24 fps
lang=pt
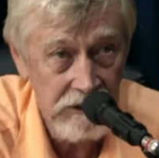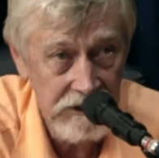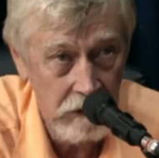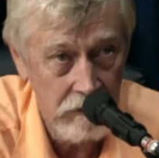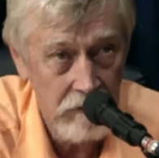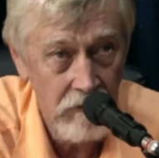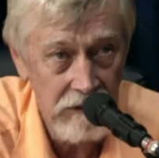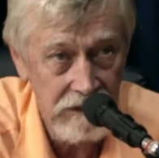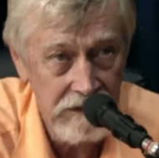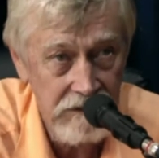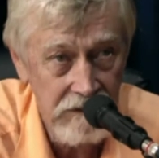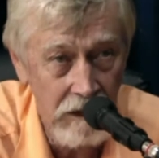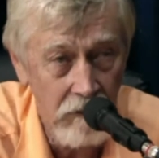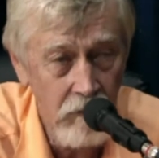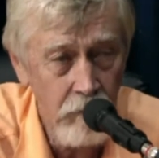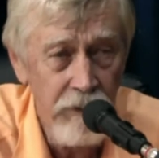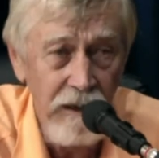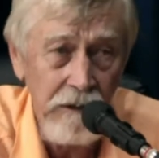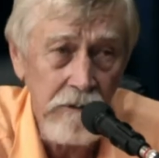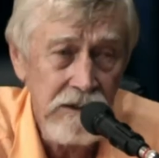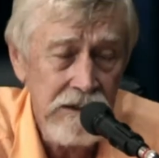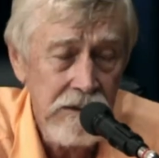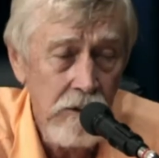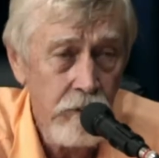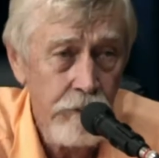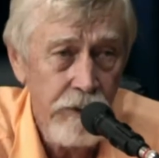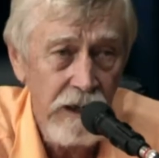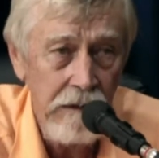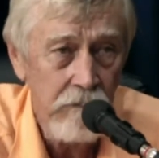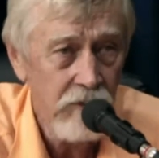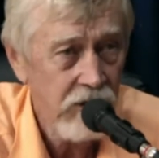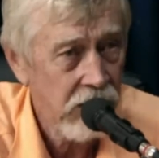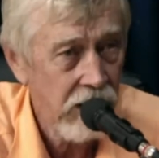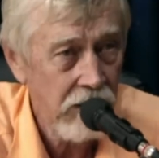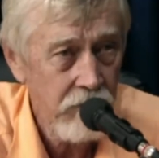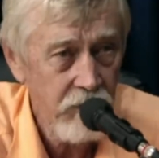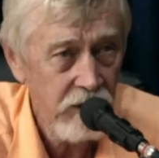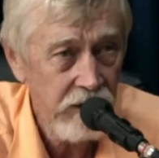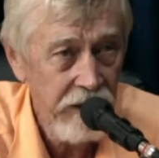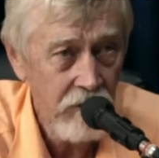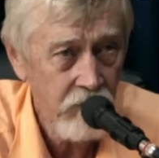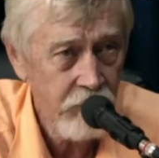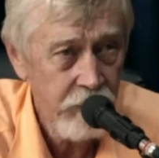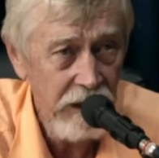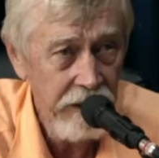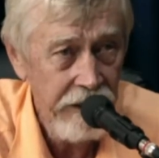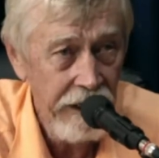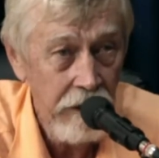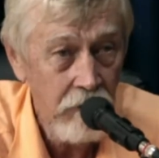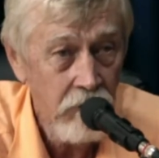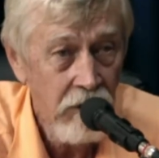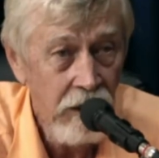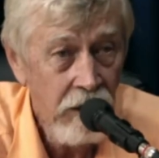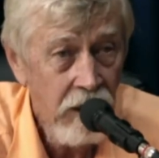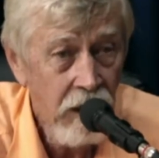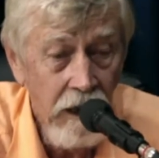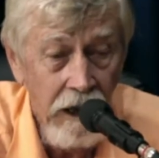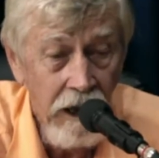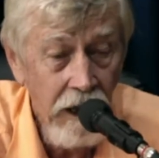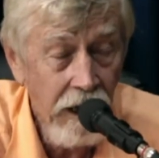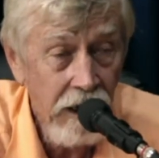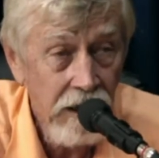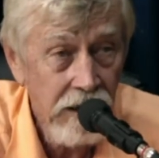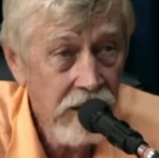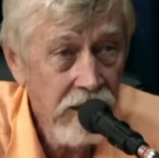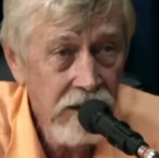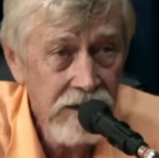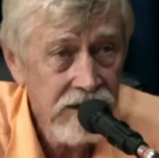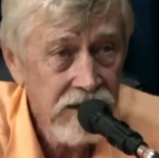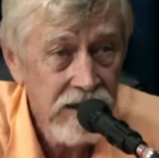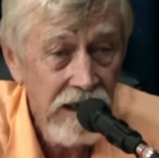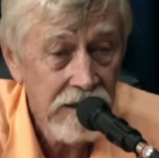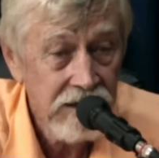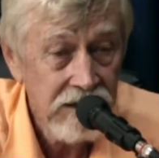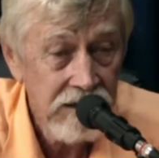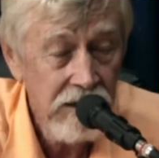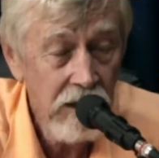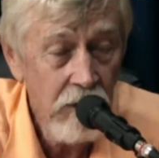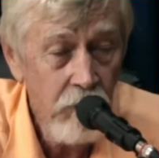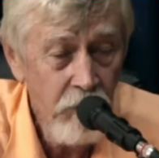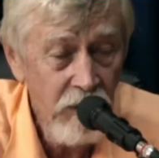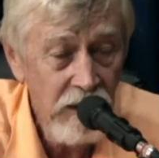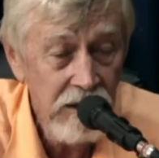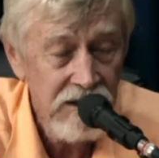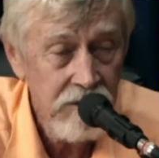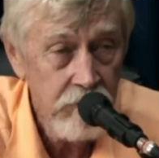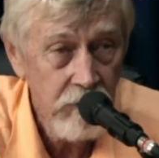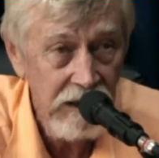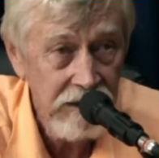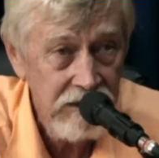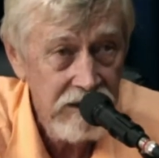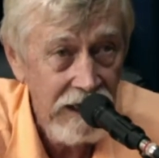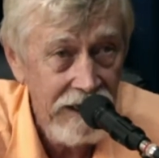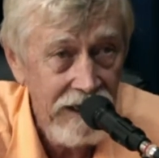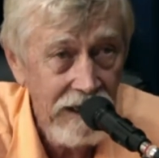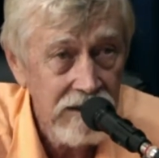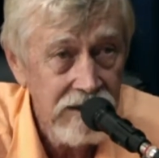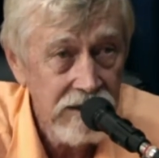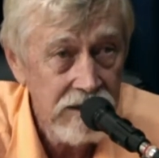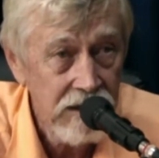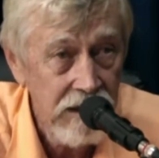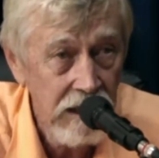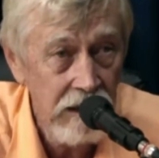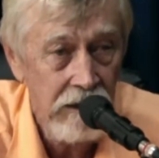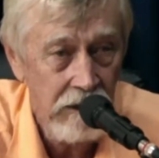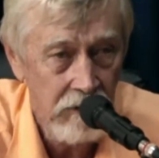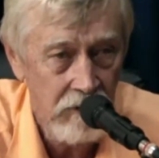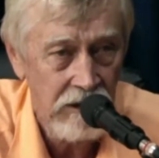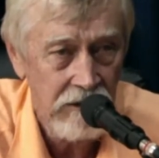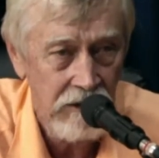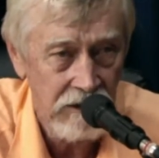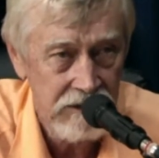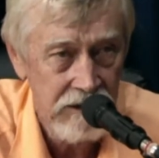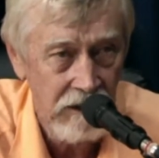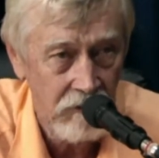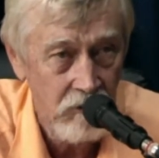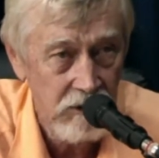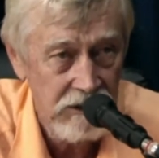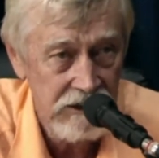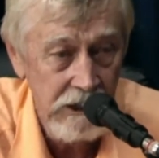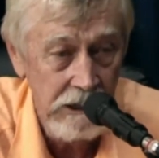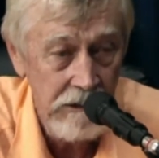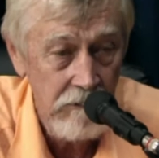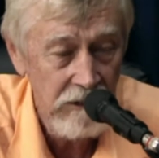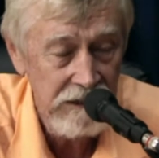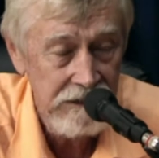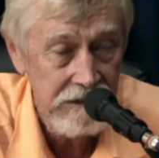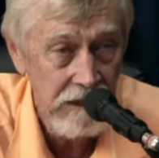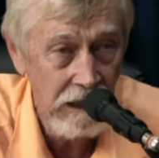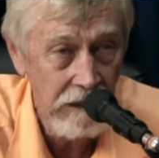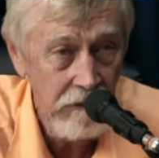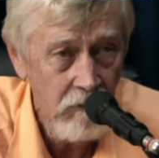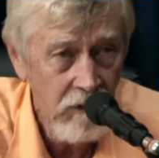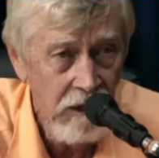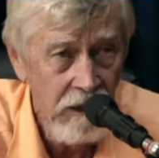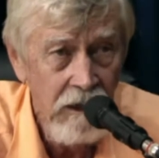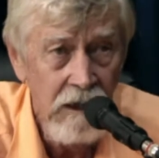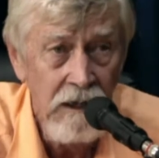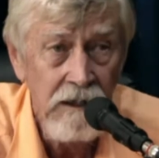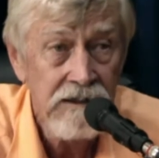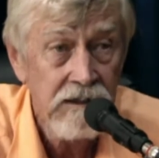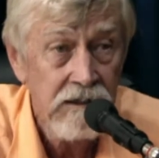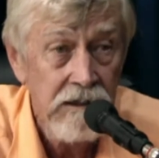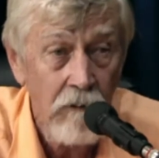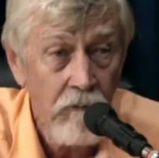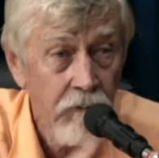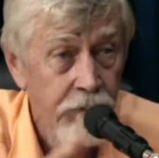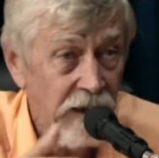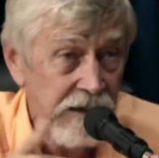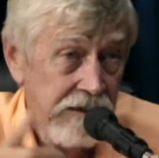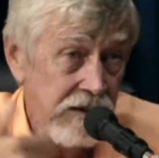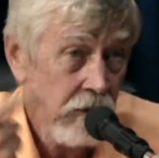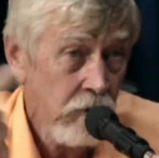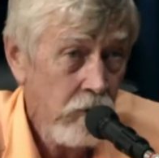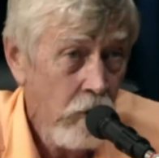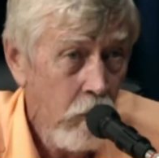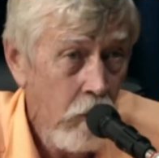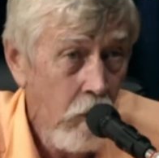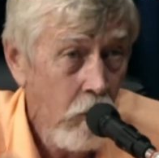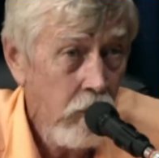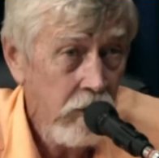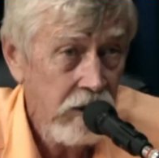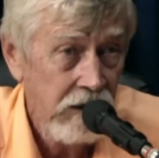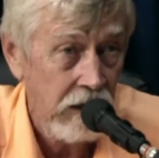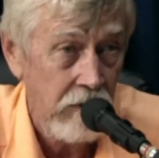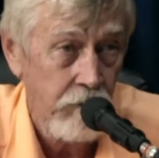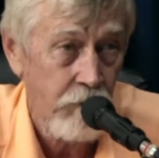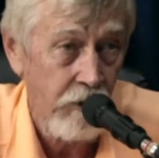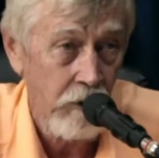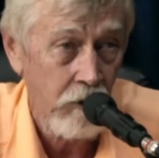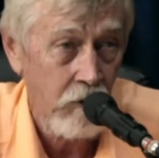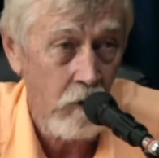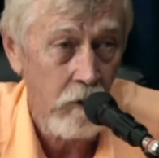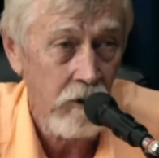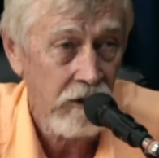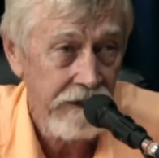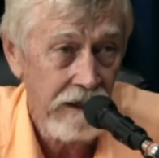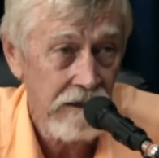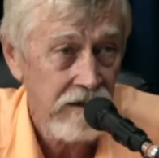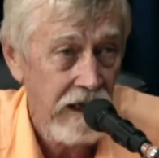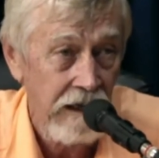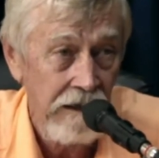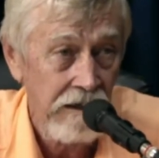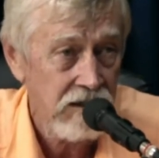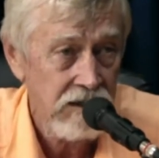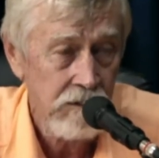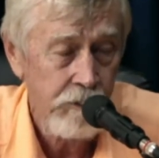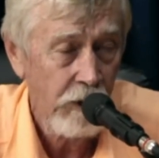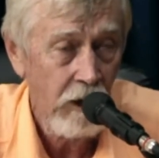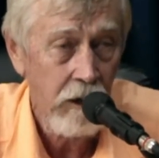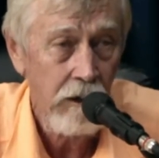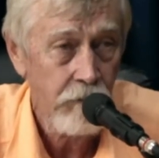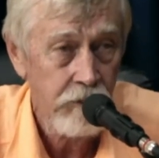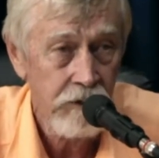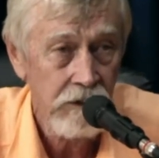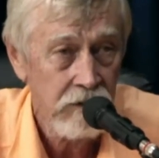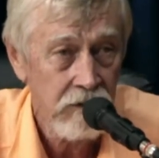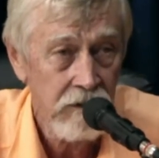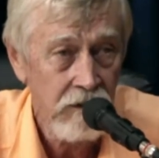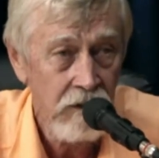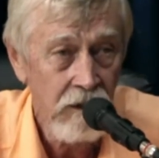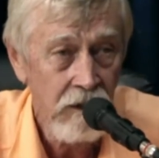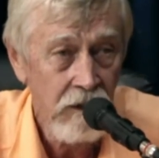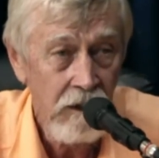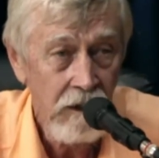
Constituição pelo Supremo Tribunal Federal. Ali está simplesmente rasgando a nossa Constituição, estão fazendo outra por conta deles próprios.